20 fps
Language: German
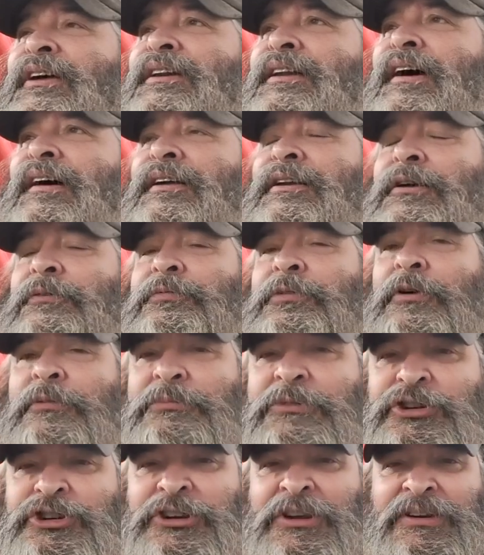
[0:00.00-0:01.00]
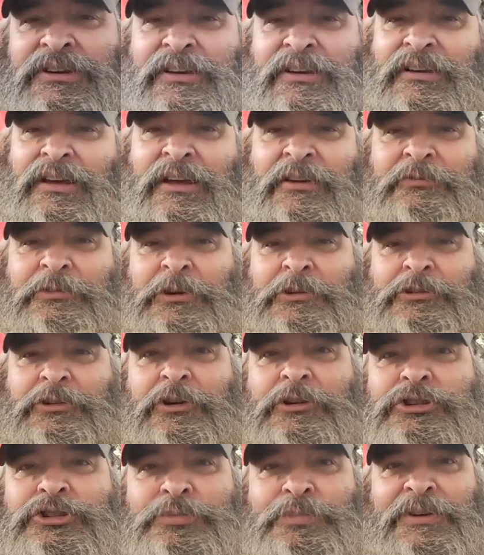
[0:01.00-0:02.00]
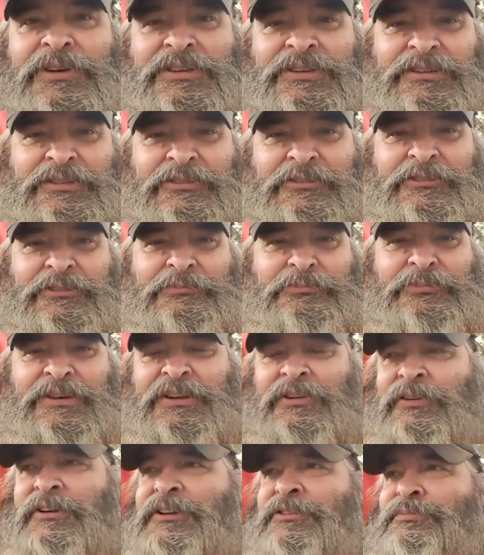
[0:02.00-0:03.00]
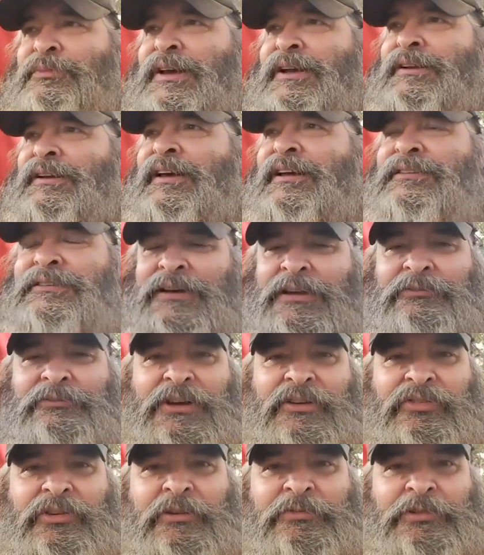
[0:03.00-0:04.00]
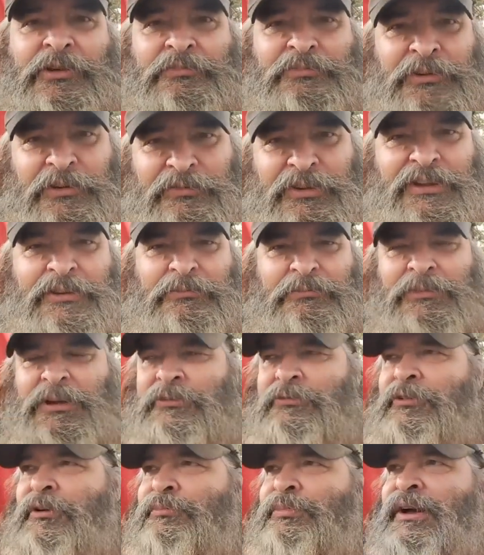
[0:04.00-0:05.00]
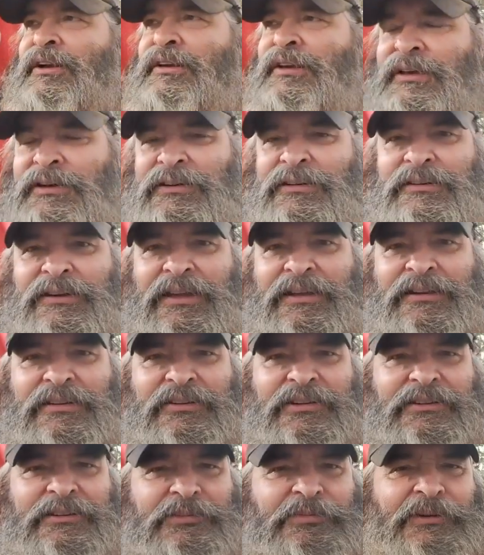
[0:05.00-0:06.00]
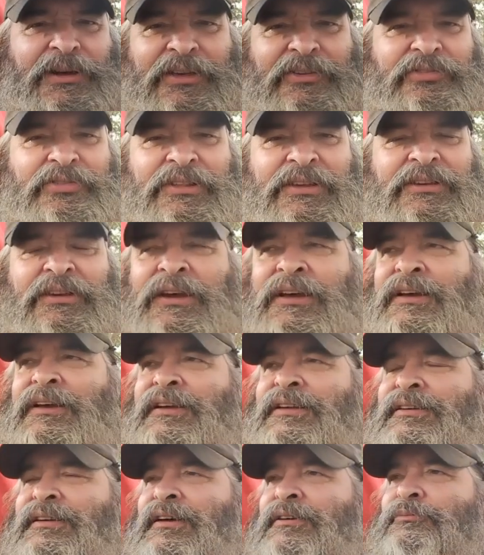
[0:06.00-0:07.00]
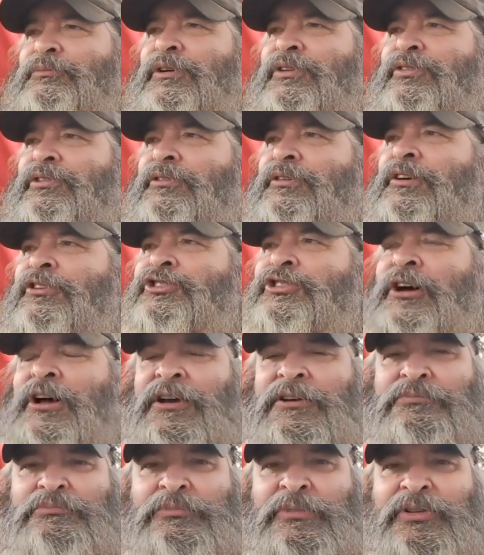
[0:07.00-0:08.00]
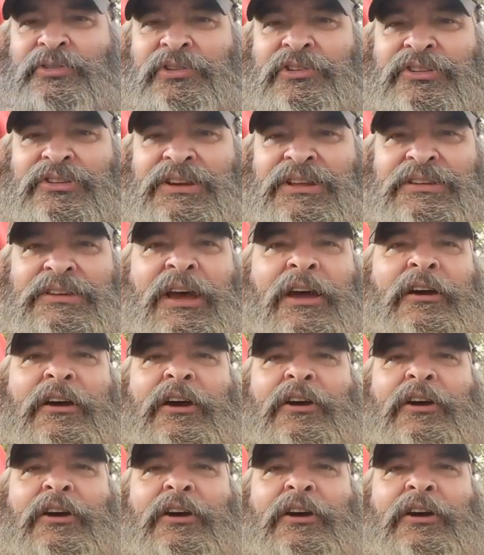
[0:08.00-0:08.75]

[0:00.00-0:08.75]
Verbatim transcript: wenn da einer vor mir steht, der kein Wort Deutsch spricht und mir noch nicht mehr erklären kann, was er von mir will und mir nur ein Paket hinhält und ich weiß nicht, ne, muss ich unterschreiben, muss ich nicht.